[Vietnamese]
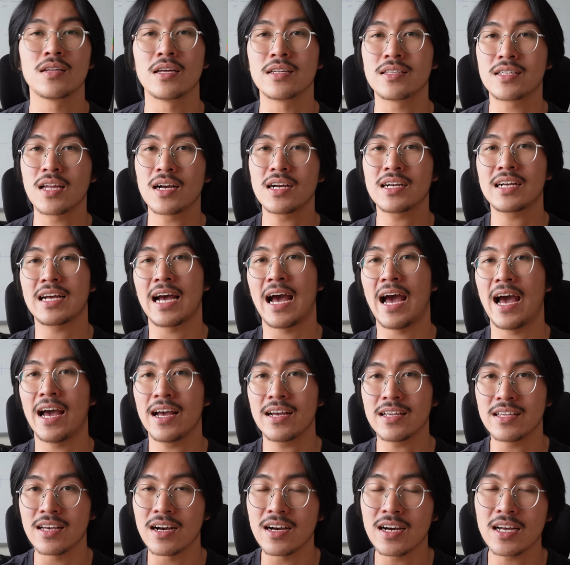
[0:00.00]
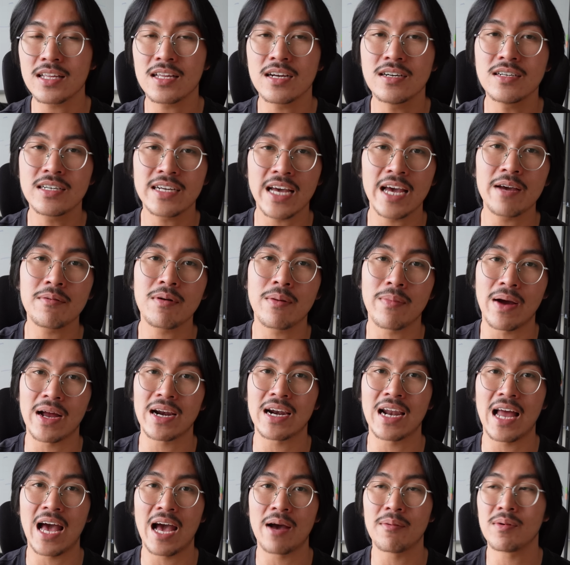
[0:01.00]
thì tất cả những cái thứ khác mà bạn
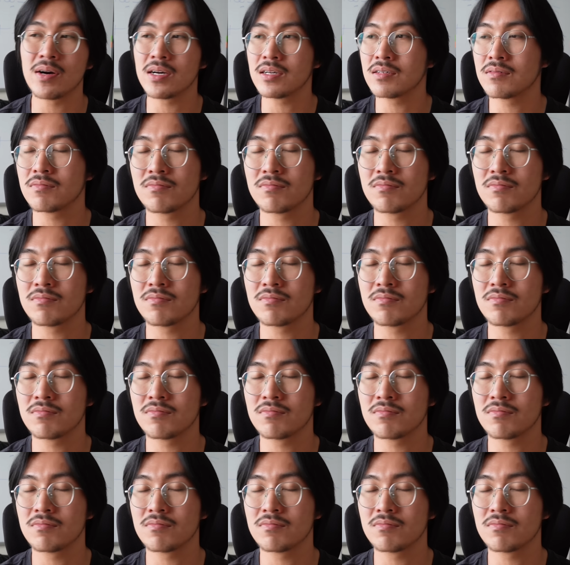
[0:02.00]
làm á,